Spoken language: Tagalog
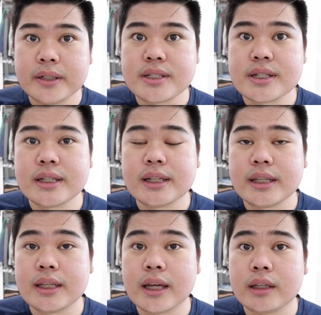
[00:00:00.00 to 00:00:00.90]

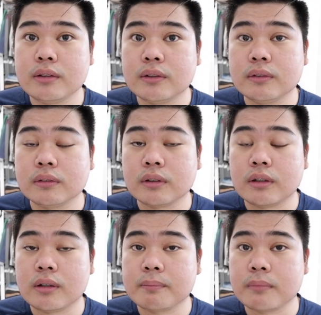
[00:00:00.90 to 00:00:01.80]
personally, I don't
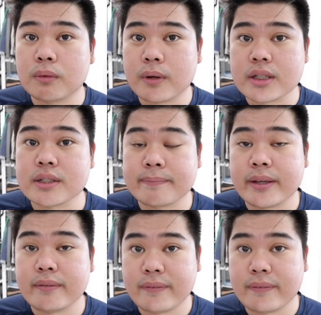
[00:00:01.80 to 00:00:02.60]
um, wash my